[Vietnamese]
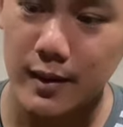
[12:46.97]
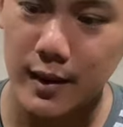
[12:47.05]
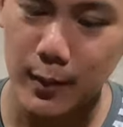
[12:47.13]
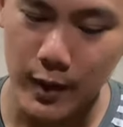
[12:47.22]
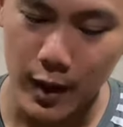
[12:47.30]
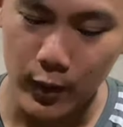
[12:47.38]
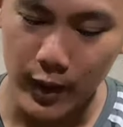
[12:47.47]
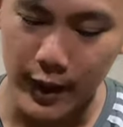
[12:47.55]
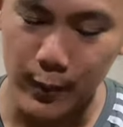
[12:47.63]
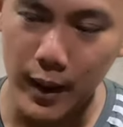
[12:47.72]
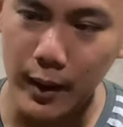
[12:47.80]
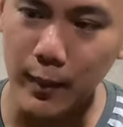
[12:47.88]
Tiếp theo là
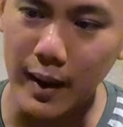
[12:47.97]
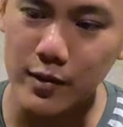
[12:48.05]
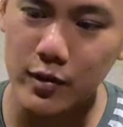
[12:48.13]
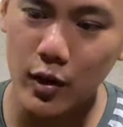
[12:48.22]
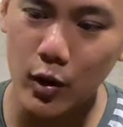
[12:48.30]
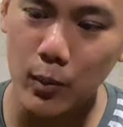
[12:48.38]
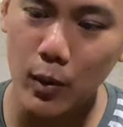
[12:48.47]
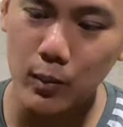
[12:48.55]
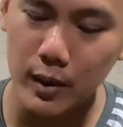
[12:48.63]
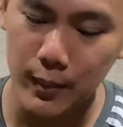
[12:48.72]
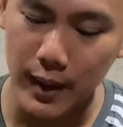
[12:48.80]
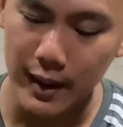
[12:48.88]
cây mai mã số bốn
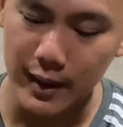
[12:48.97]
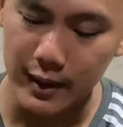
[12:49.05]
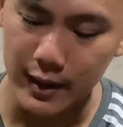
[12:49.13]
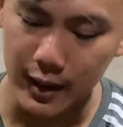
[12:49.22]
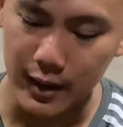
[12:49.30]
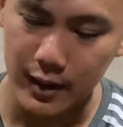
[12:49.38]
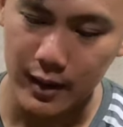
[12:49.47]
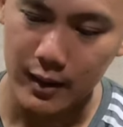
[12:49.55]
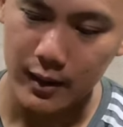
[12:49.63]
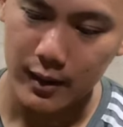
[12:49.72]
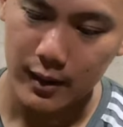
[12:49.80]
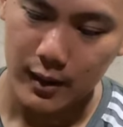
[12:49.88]
mươi bê nha anh chị.
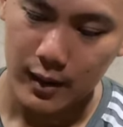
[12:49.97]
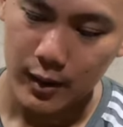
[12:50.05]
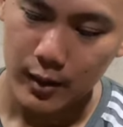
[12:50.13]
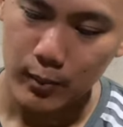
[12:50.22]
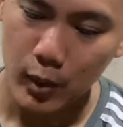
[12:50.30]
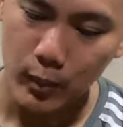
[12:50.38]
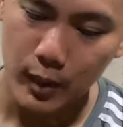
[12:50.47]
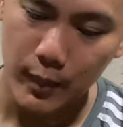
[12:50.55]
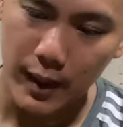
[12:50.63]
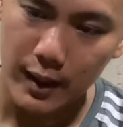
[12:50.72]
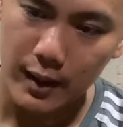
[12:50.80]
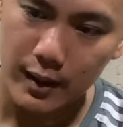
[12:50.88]
bốn mươi
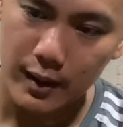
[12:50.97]
bê.